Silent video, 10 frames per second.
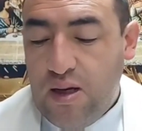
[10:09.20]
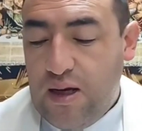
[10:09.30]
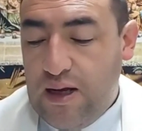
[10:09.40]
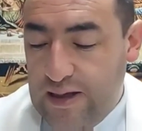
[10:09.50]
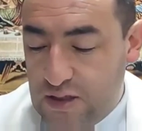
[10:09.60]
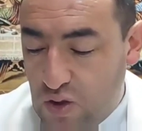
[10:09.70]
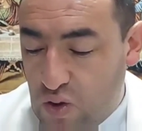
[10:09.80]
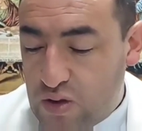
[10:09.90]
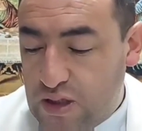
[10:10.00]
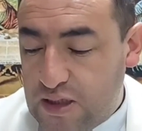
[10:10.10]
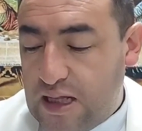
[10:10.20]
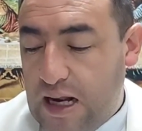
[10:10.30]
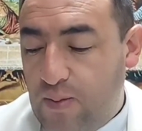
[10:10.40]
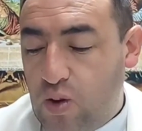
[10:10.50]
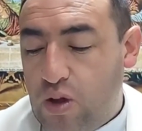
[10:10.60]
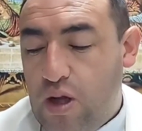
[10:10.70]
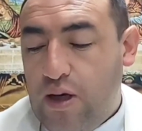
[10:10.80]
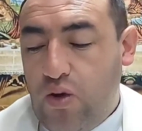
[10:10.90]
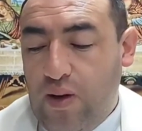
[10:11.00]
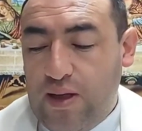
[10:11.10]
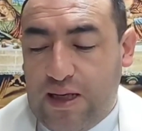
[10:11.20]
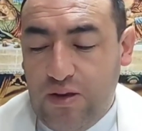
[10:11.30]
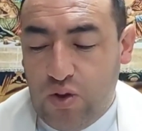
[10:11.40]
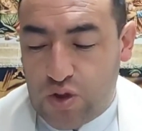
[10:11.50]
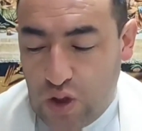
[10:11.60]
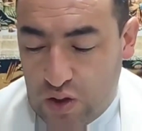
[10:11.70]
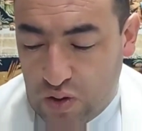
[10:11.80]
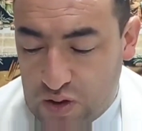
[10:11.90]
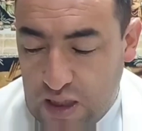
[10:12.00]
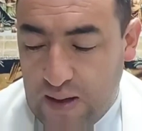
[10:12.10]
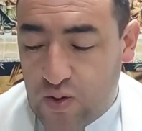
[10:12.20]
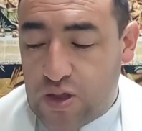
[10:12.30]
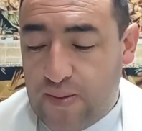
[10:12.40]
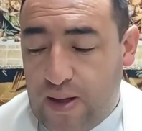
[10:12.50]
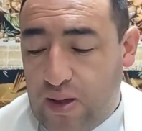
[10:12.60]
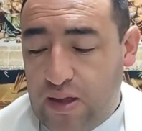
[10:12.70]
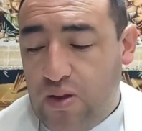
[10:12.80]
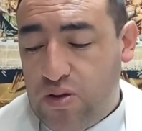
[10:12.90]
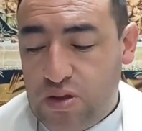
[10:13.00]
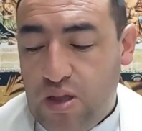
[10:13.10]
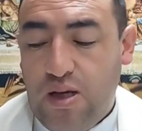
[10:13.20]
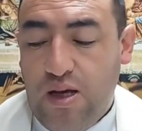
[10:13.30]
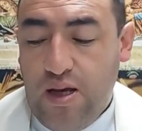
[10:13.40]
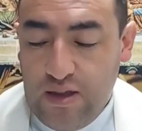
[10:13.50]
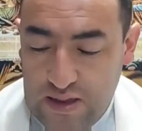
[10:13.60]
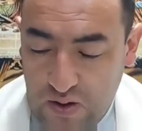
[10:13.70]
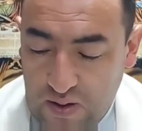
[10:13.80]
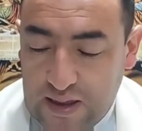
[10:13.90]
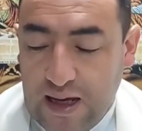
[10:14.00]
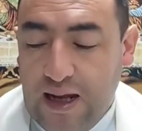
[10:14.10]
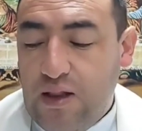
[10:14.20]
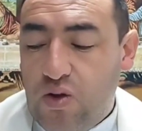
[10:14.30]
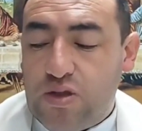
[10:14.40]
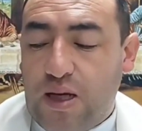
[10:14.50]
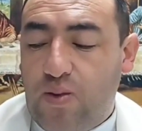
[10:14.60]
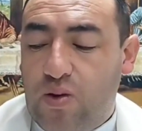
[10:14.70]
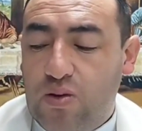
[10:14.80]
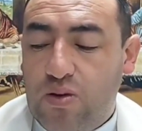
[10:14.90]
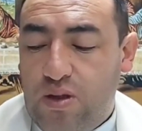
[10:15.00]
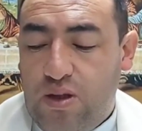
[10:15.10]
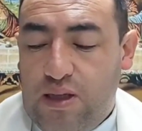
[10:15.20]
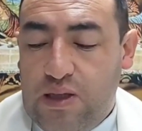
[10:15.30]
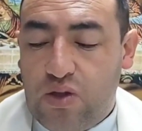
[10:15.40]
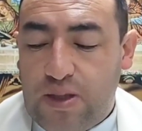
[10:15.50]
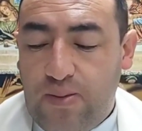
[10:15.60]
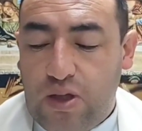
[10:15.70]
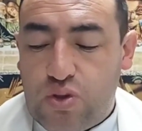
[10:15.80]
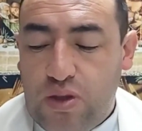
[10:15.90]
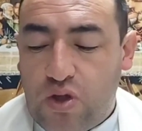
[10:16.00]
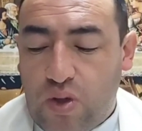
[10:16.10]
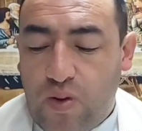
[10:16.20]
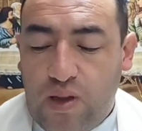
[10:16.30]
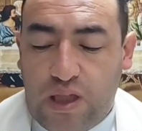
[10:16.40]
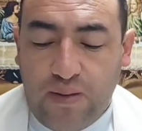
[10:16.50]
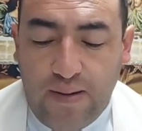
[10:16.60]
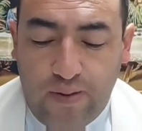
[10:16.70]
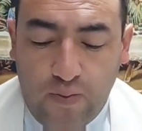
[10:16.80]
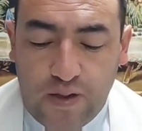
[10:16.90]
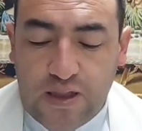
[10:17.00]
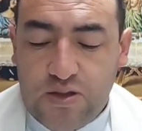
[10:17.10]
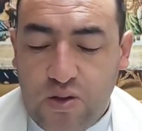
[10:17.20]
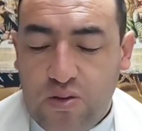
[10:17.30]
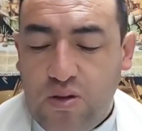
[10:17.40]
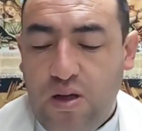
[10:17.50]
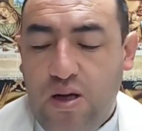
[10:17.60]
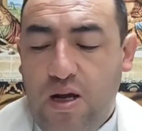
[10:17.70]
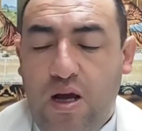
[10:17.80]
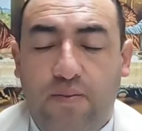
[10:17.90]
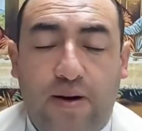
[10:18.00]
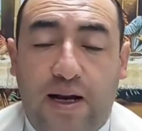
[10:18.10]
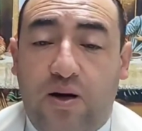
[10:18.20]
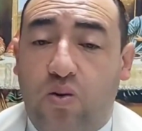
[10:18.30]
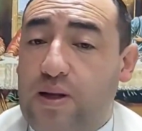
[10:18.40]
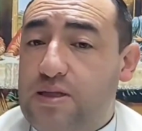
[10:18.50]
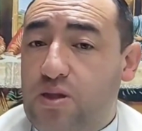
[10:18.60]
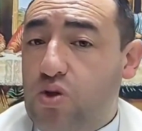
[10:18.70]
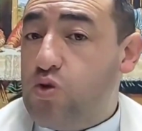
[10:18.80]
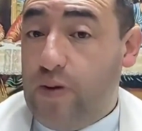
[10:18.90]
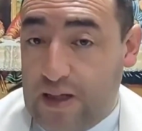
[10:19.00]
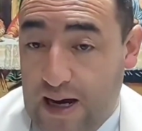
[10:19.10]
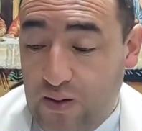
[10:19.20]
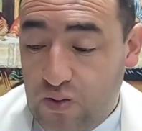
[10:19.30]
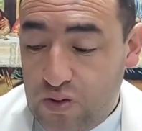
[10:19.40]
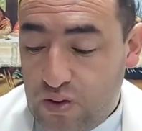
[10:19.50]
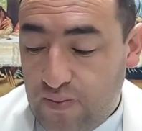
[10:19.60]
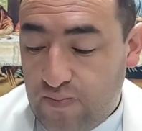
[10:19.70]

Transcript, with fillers: En eso consiste el amor, no en que nosotros hayamos amado a Dios, sino en que Él nos amó y nos envió a su Hijo como víctima de propiciación para nuestros pecados.